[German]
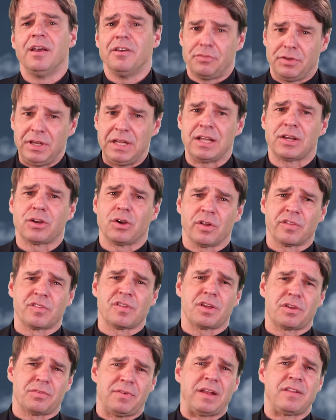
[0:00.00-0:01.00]
Viele
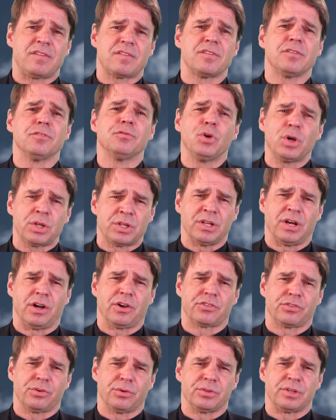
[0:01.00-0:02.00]
Konsequenzen wurden
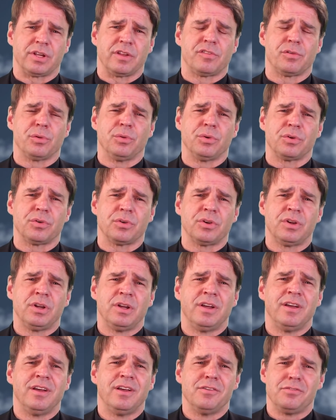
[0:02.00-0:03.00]
auch schon gezogen,
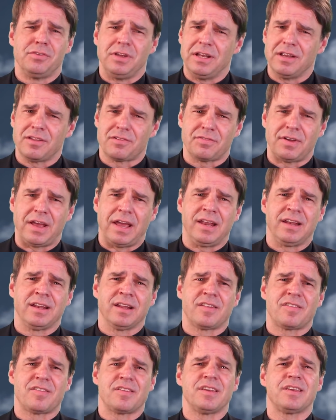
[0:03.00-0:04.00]
vieles
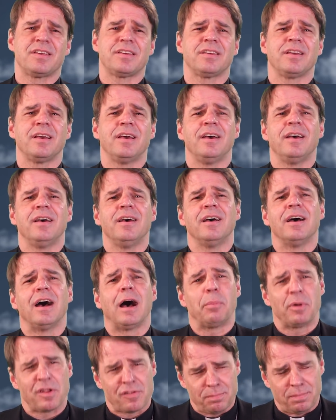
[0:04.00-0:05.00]
verändert sich,
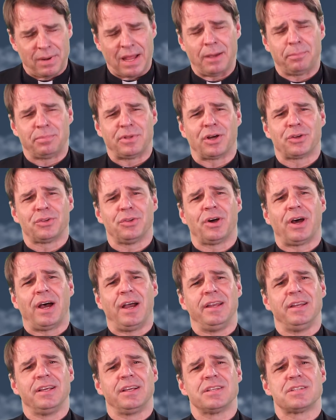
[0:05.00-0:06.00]
aber es bleibt auch noch
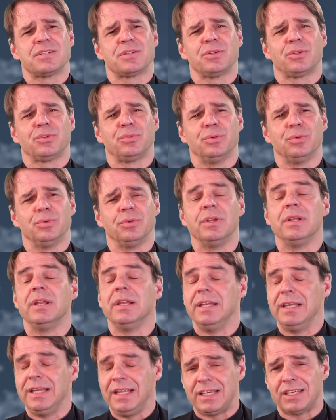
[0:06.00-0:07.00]
einiges zu tun,
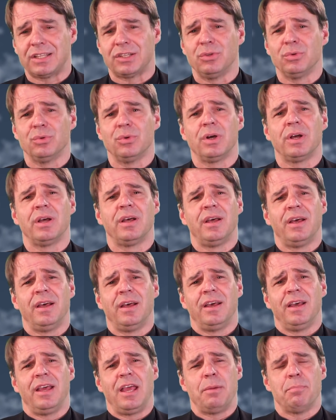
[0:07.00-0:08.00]
nicht nur
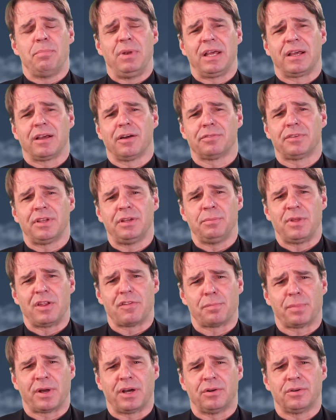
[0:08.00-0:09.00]
im Blick auf den
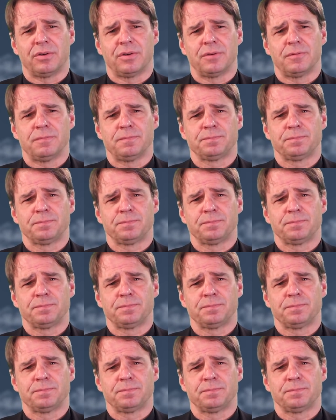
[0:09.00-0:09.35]
Missbrauch.